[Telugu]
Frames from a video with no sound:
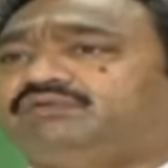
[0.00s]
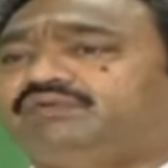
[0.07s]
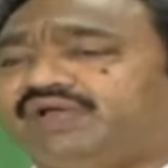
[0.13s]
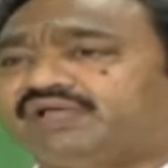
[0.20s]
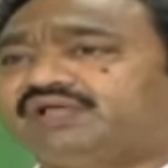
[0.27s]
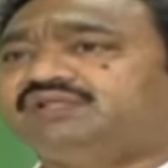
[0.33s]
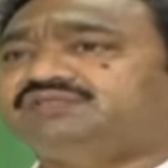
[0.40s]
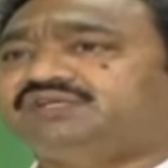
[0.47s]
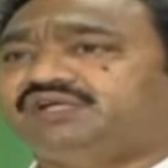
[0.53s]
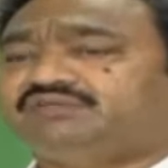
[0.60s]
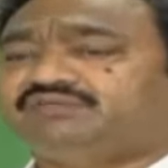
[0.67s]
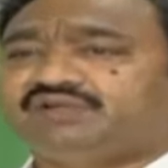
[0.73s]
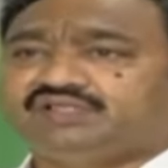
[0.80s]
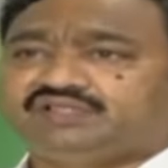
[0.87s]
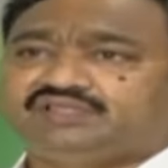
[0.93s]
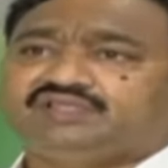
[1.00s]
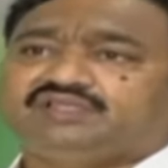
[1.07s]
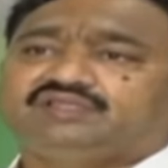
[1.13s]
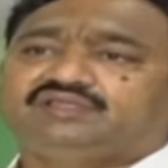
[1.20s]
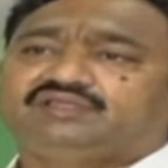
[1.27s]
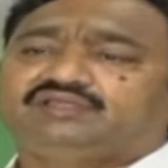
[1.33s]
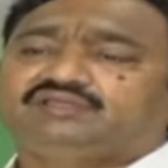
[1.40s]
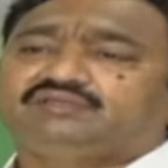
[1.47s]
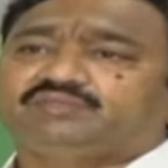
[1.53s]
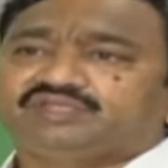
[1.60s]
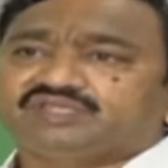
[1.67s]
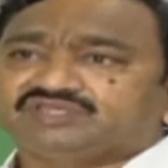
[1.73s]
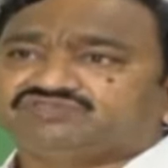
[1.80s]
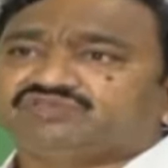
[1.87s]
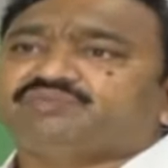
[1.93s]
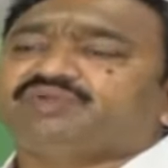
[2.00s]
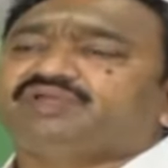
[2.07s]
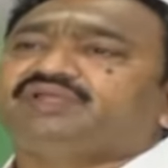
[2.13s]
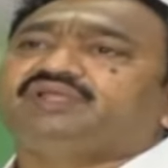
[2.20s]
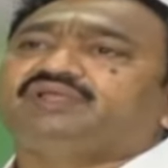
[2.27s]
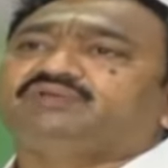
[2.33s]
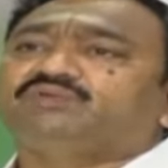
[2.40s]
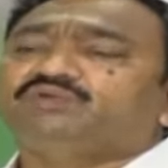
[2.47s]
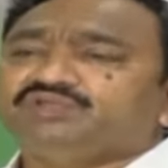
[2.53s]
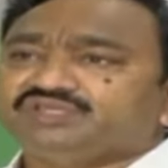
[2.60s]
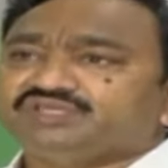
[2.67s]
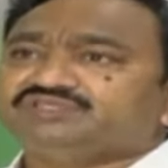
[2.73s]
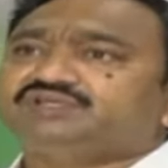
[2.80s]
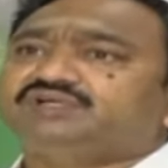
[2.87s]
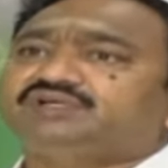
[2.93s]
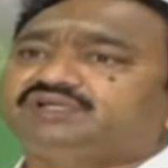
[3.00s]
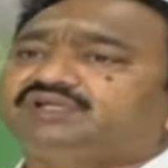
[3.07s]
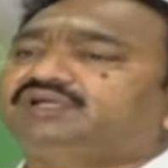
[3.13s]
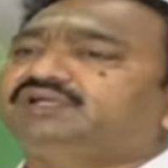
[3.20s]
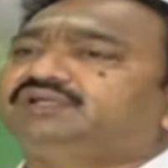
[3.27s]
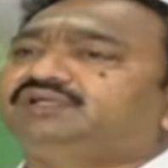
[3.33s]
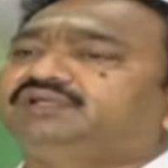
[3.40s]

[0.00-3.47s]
వ్యాఖ్యలు చేయటం అనేది ప్రజాస్వామ్యాన్ని పూని చేసినట్టుగా